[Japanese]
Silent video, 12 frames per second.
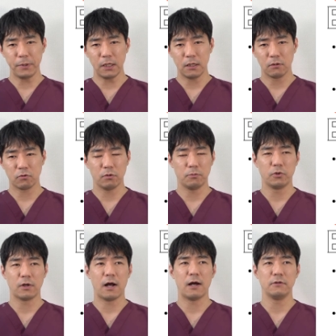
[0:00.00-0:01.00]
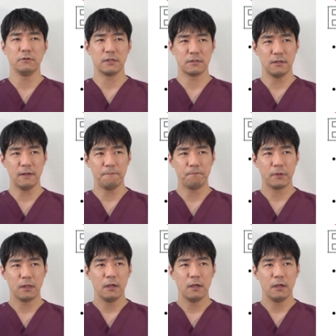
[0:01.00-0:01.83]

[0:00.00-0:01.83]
P というものがあるんですね